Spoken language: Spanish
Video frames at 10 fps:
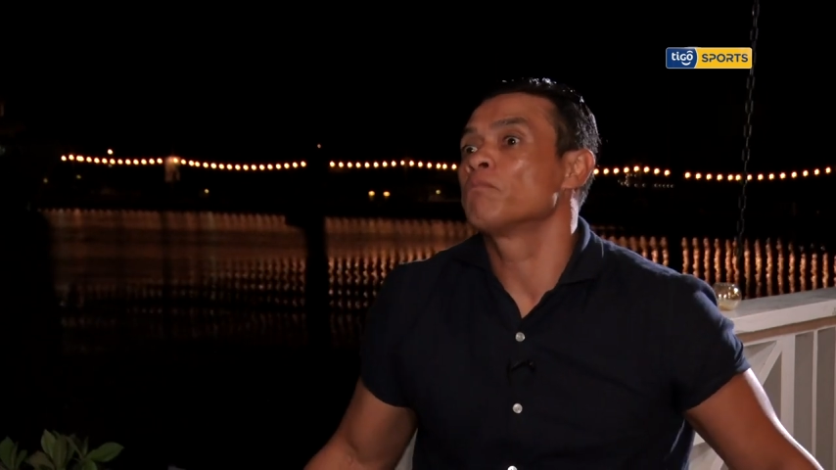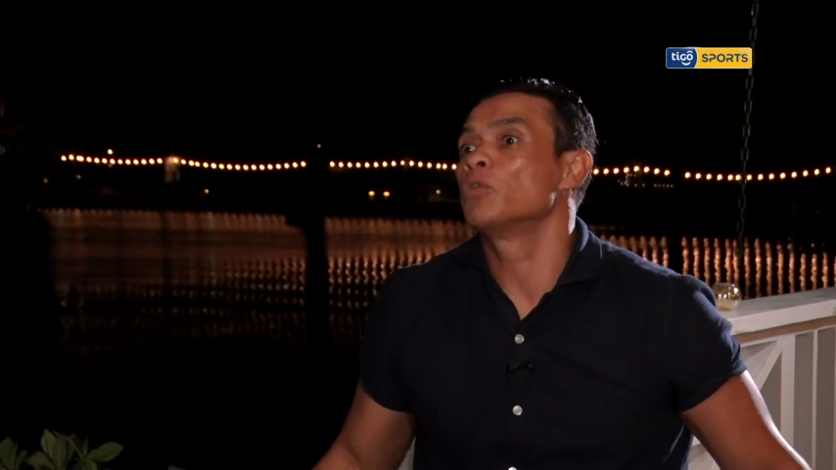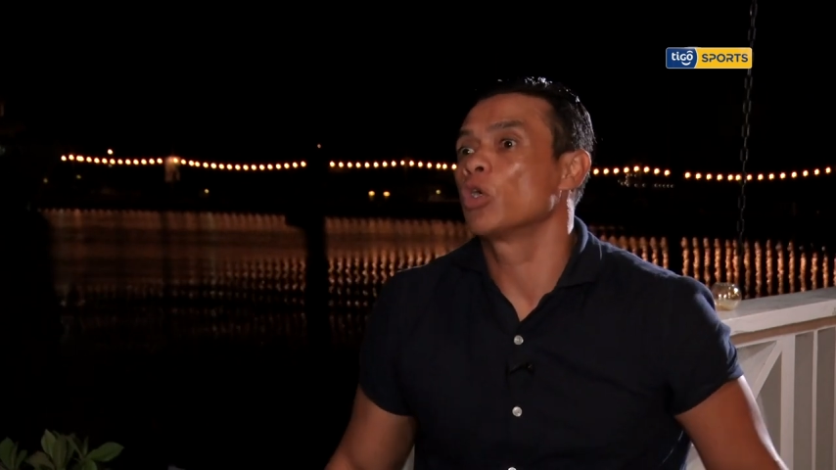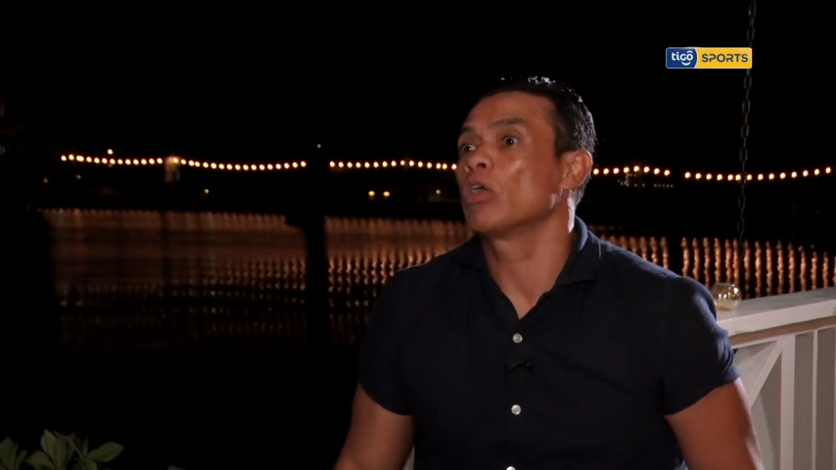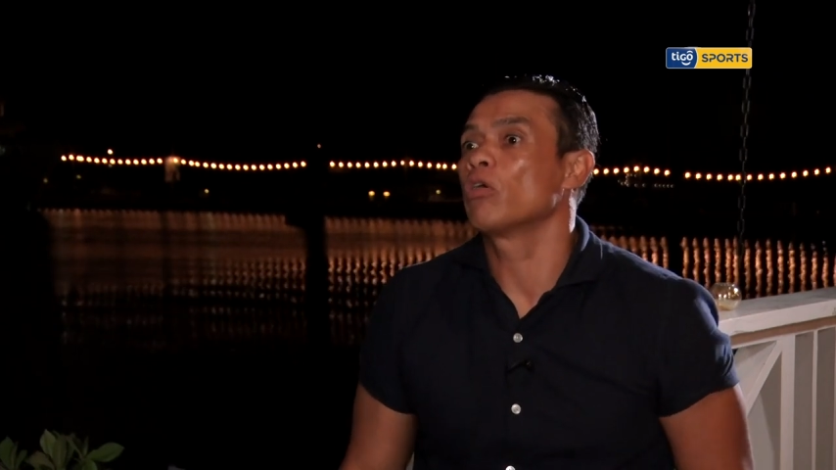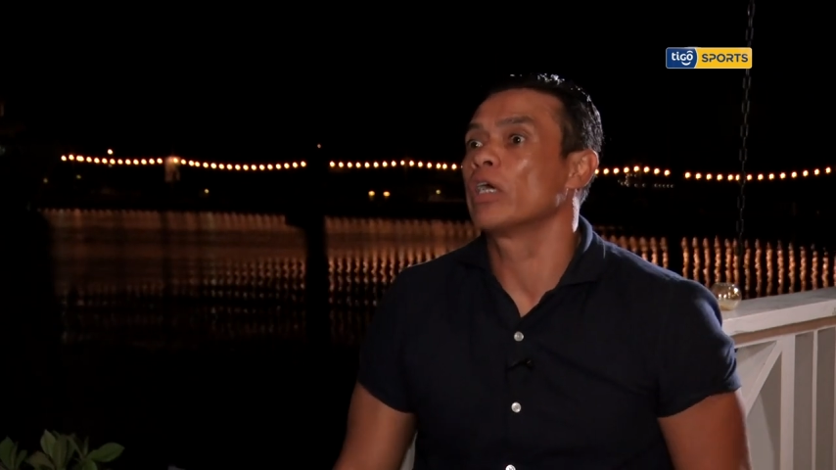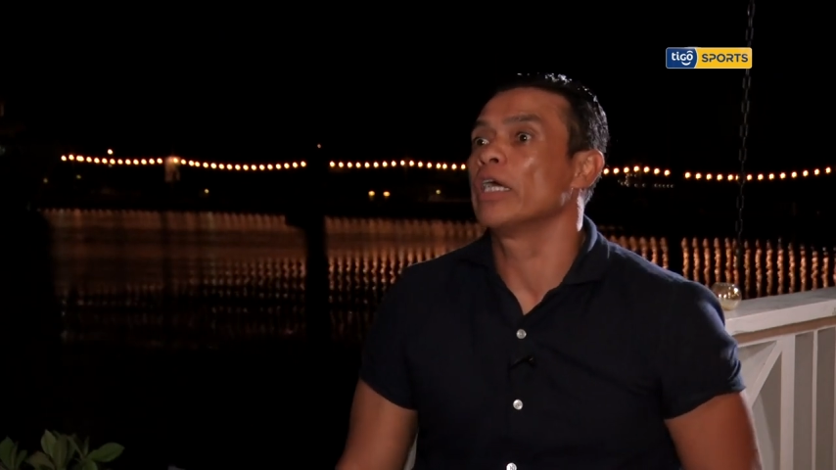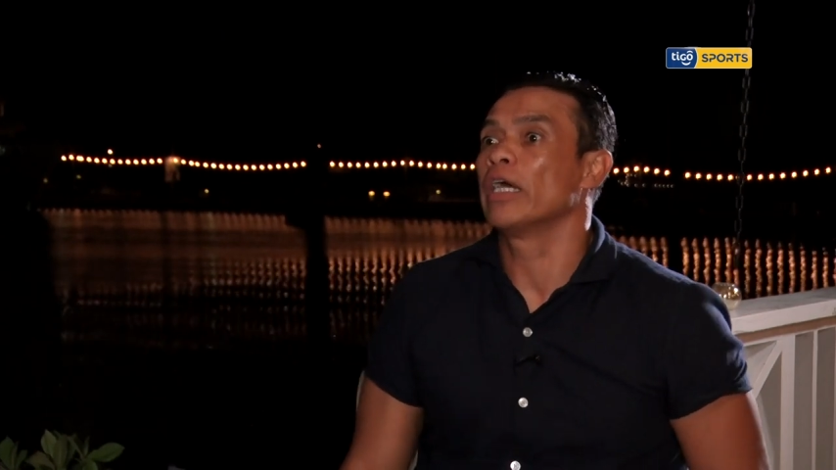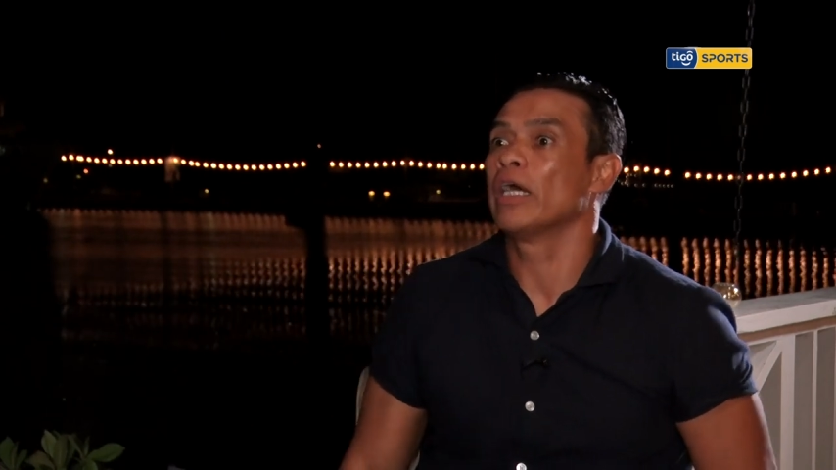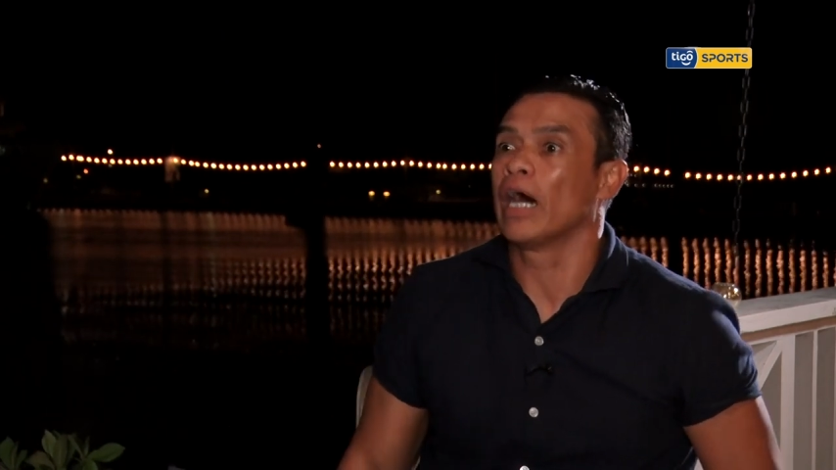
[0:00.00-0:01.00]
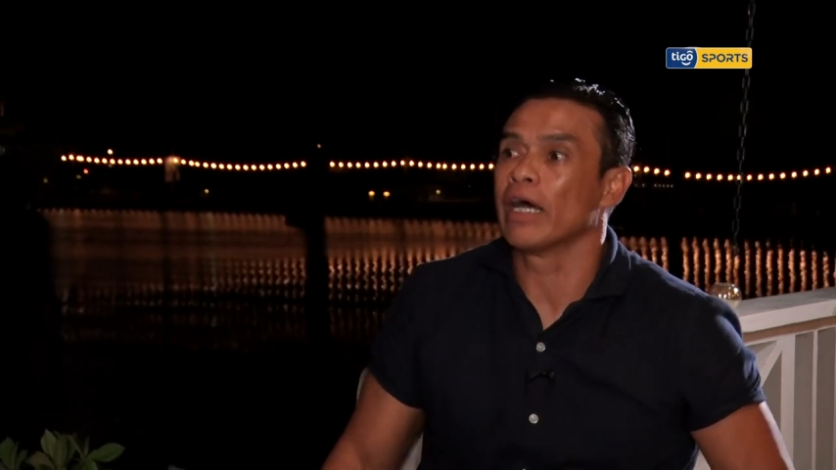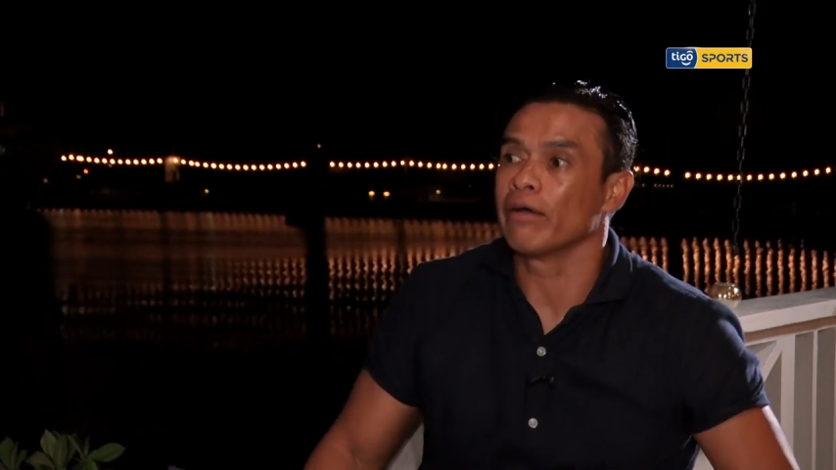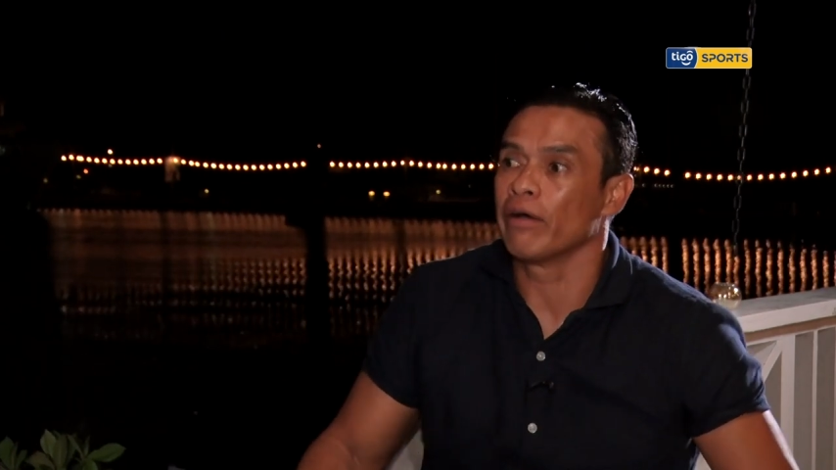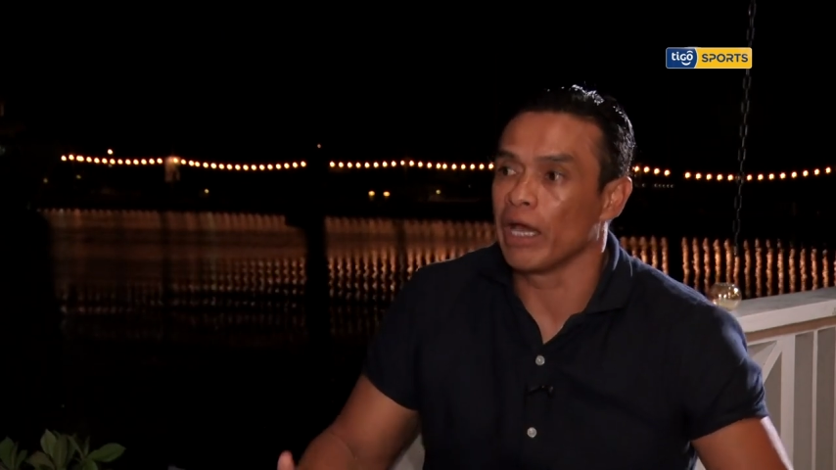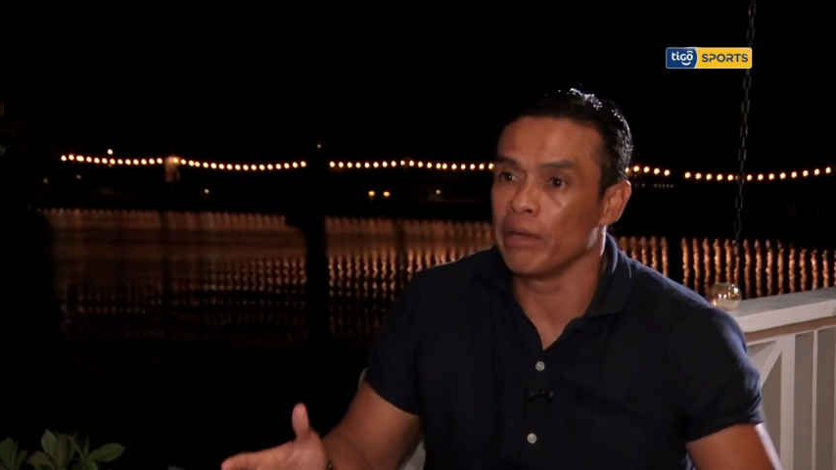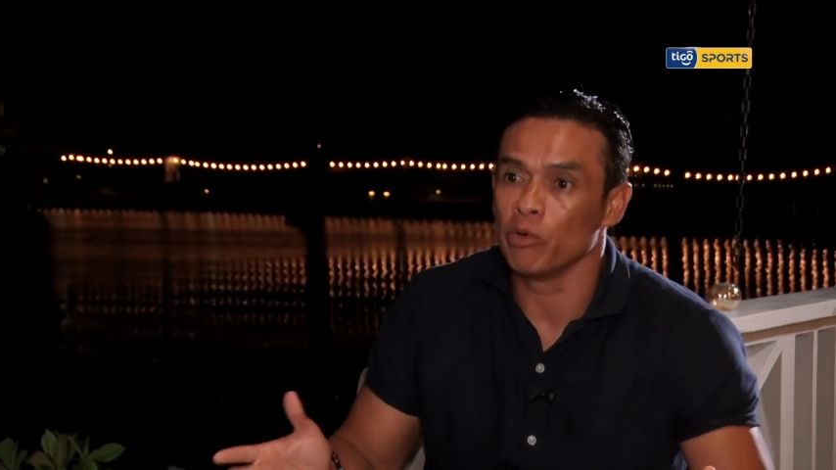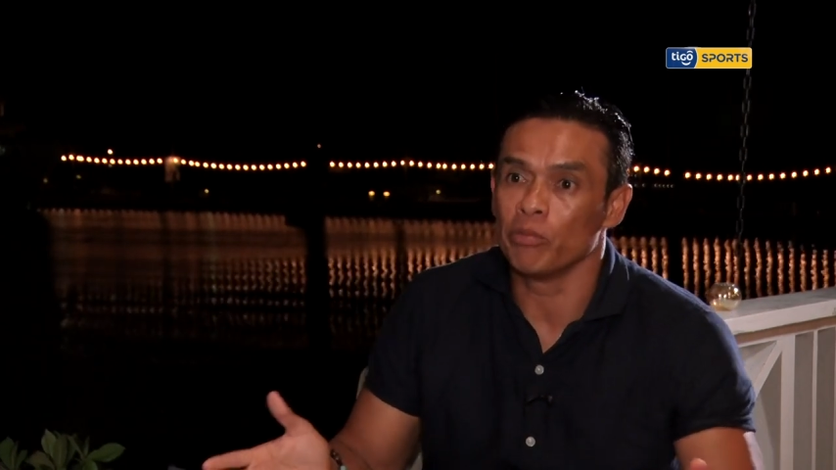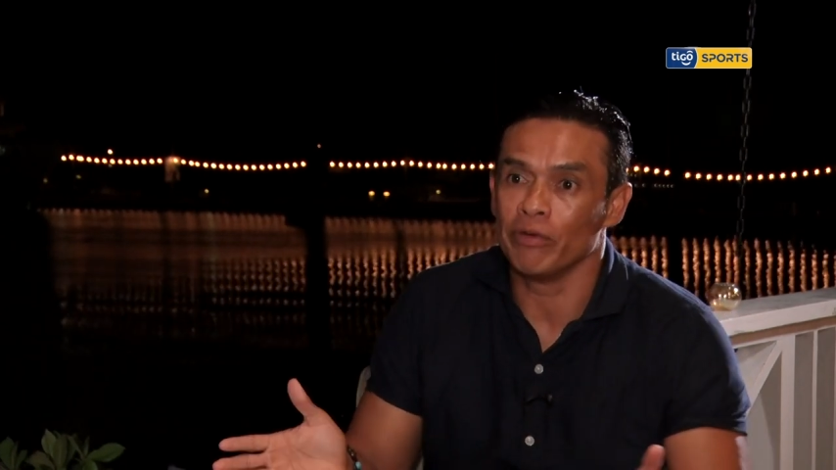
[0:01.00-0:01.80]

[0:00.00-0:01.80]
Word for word: yo creo que hemos